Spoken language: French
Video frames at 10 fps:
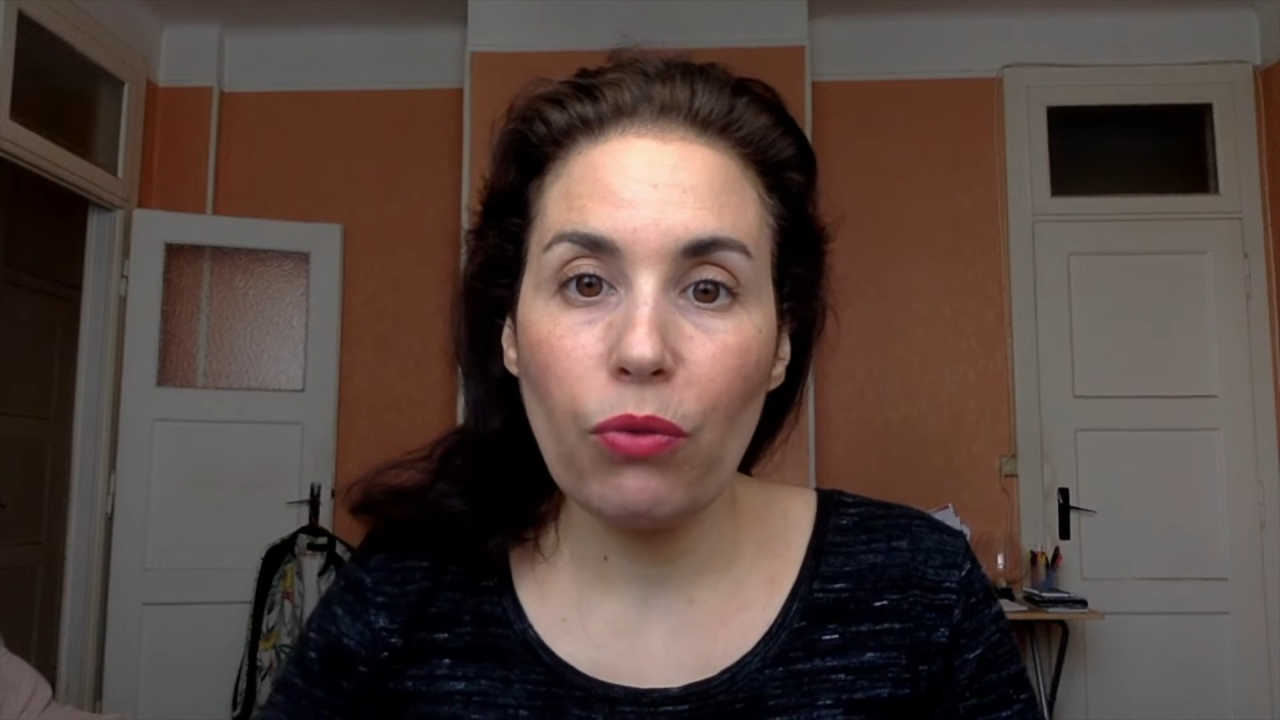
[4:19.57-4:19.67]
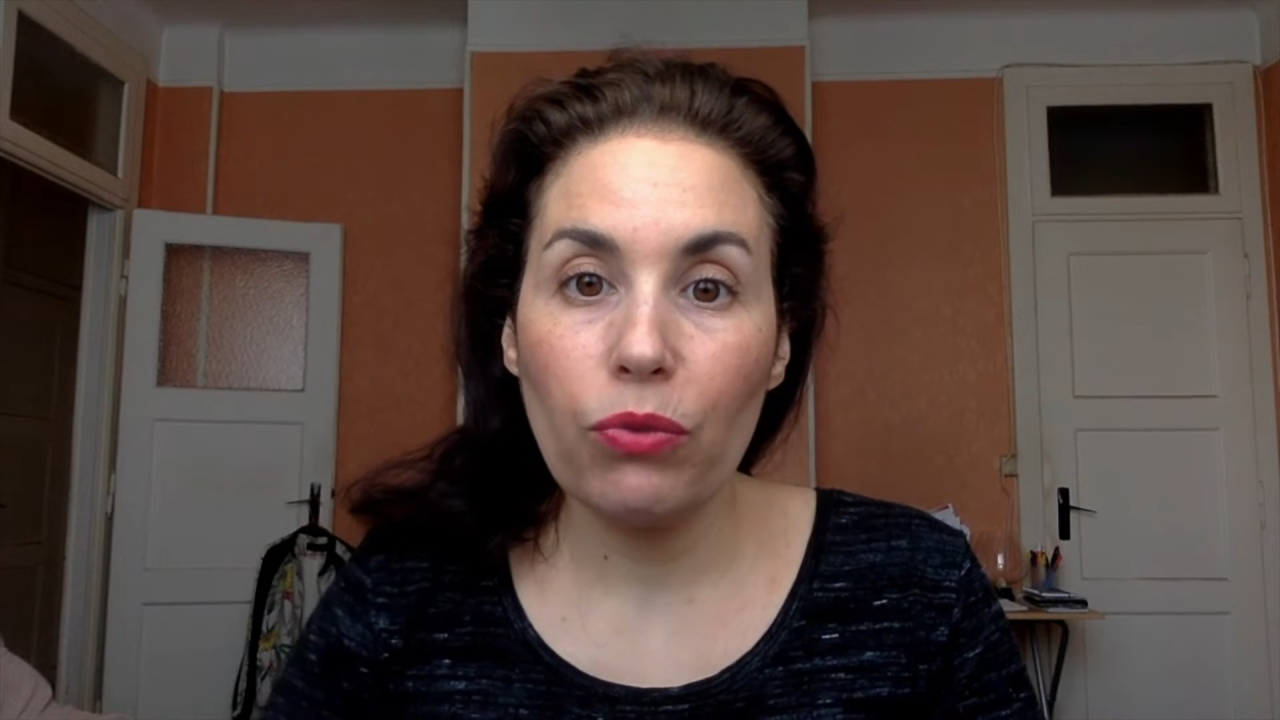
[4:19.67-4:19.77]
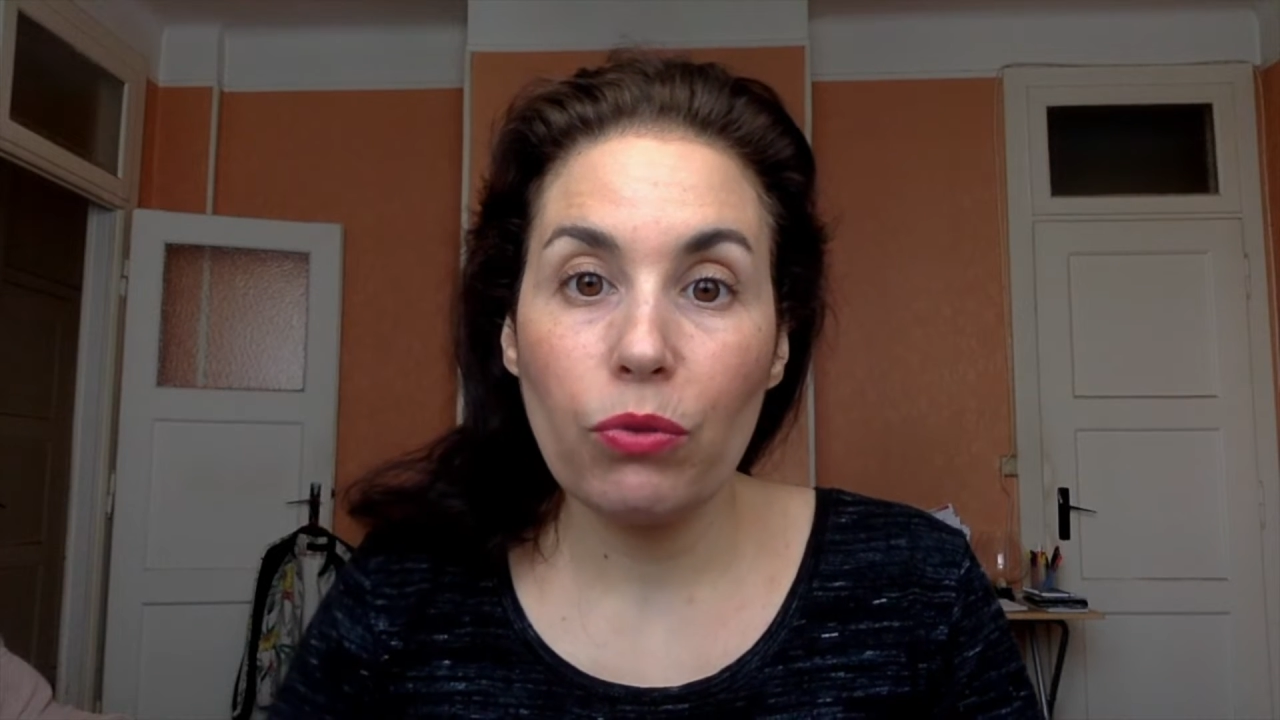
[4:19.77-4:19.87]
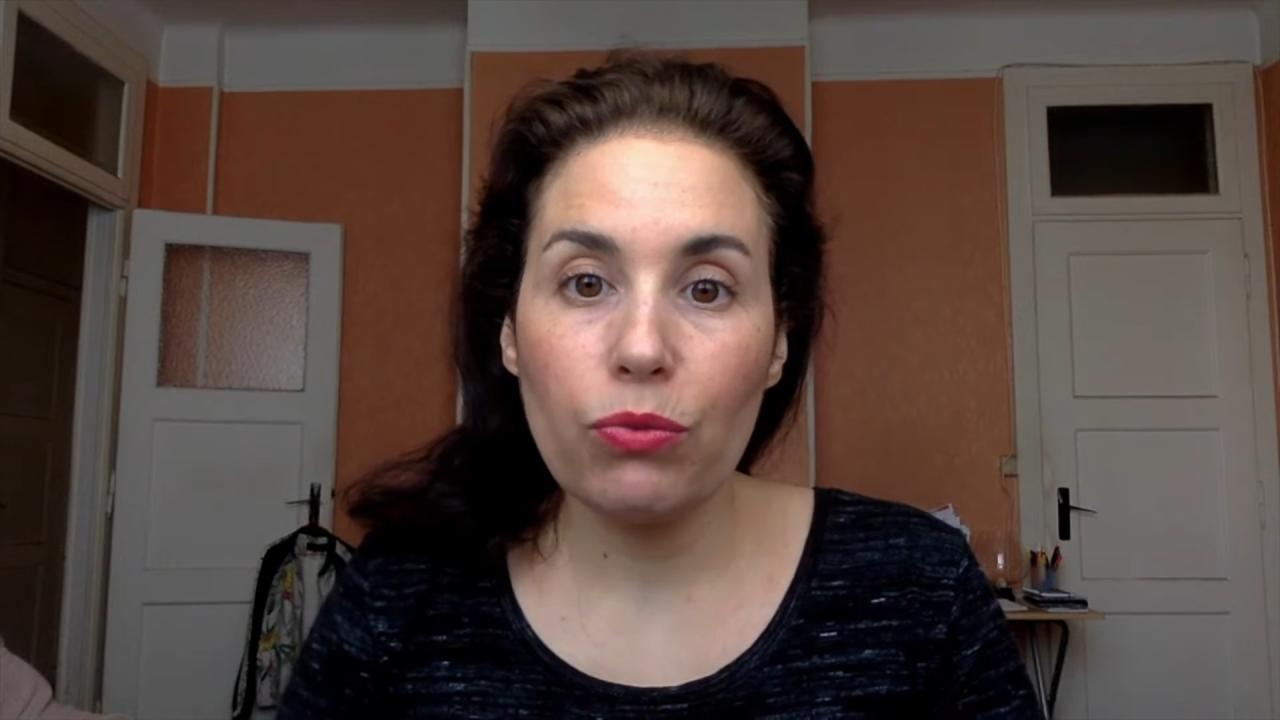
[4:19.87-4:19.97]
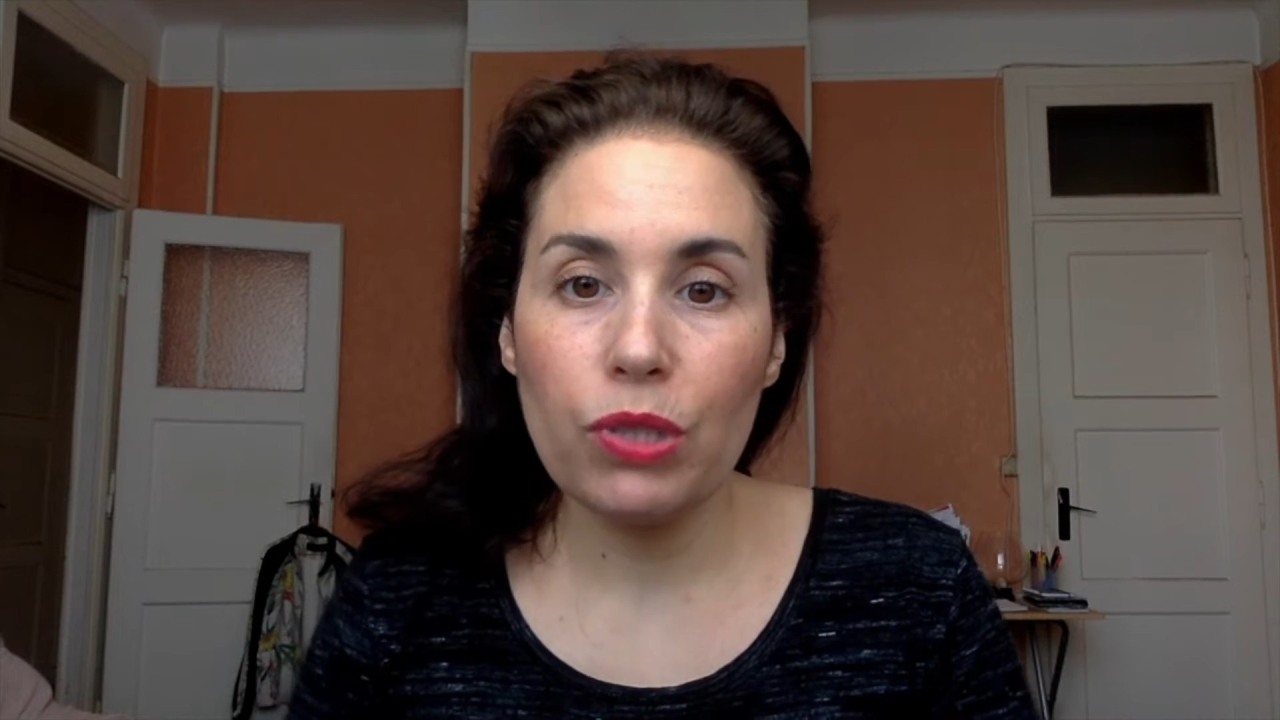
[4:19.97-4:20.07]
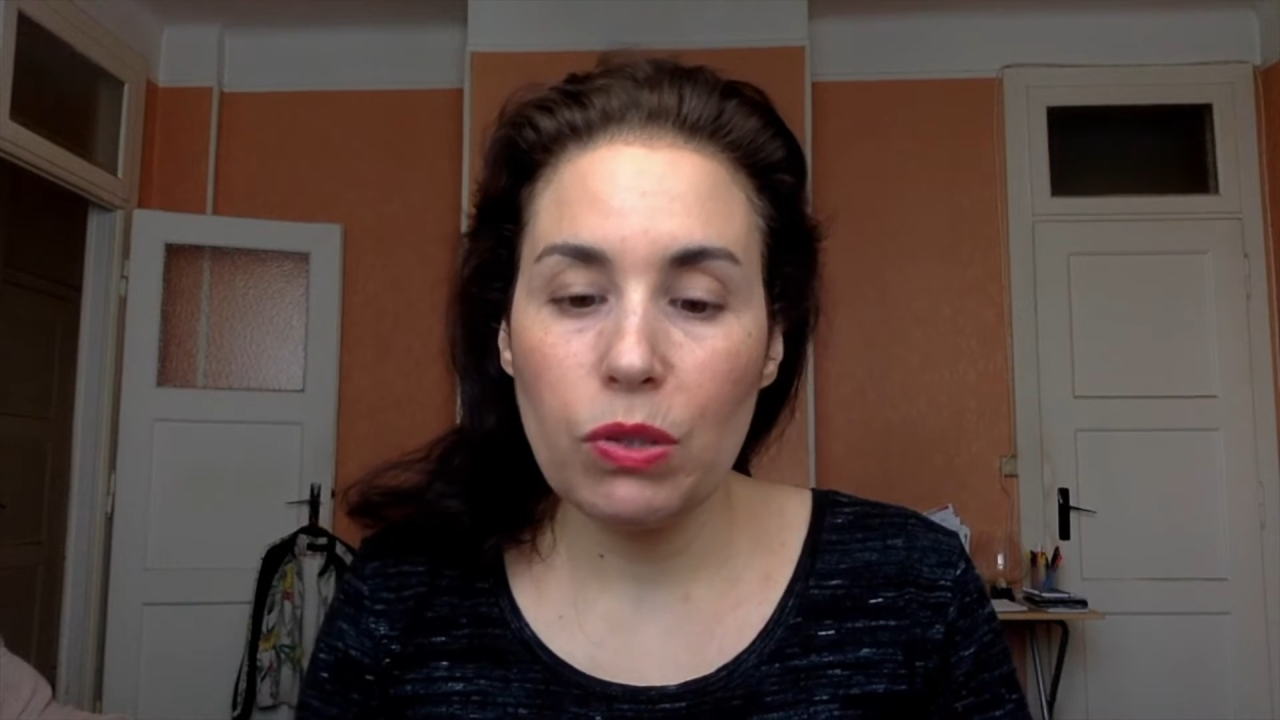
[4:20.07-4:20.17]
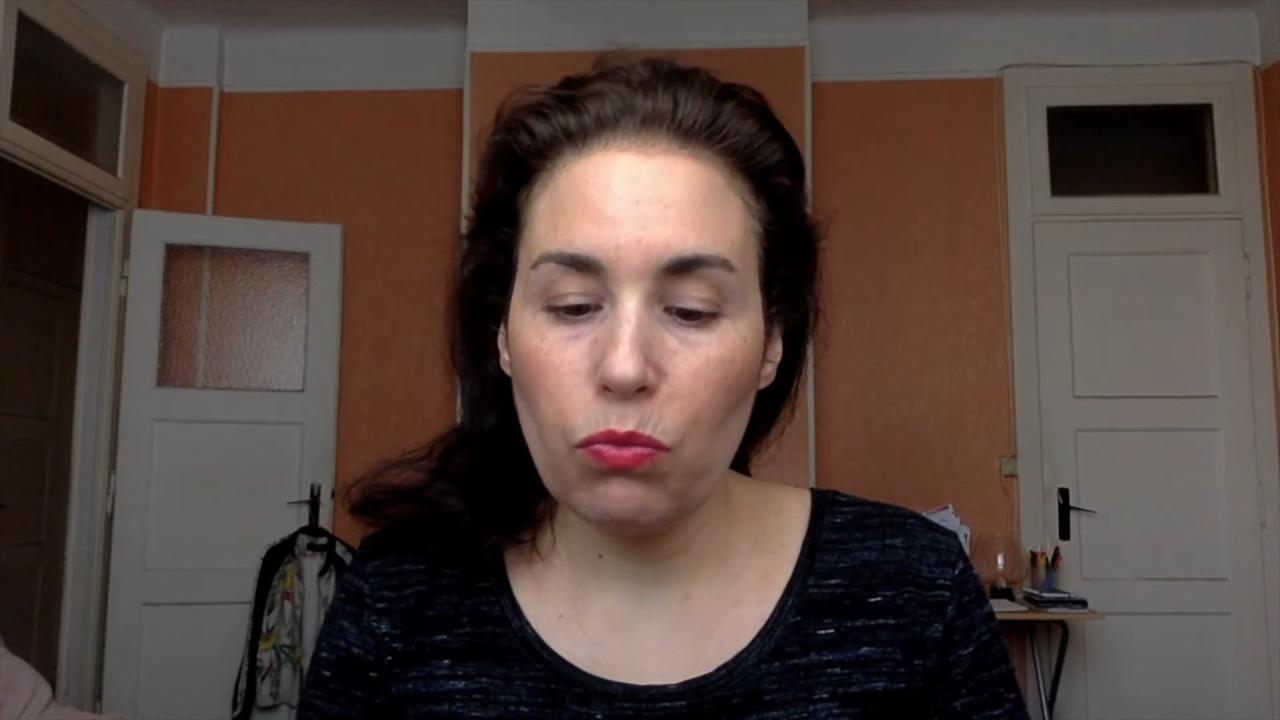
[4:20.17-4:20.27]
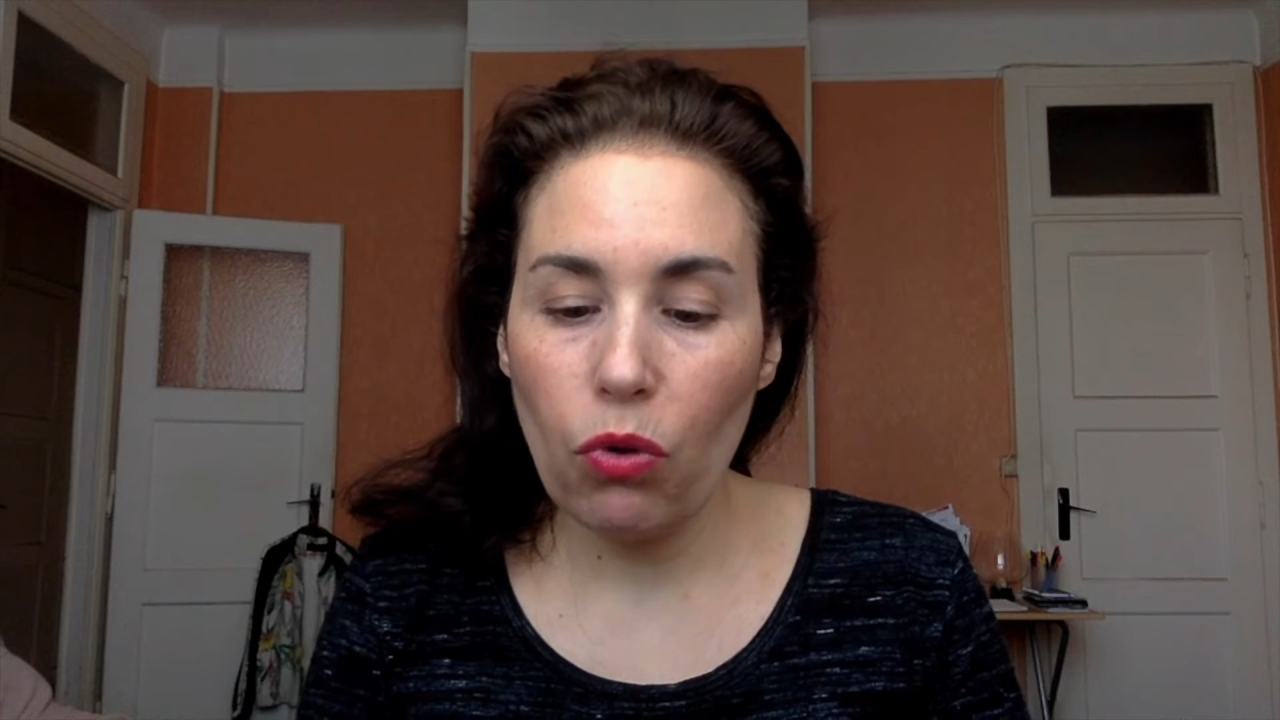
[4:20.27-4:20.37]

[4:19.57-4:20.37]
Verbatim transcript: environ 6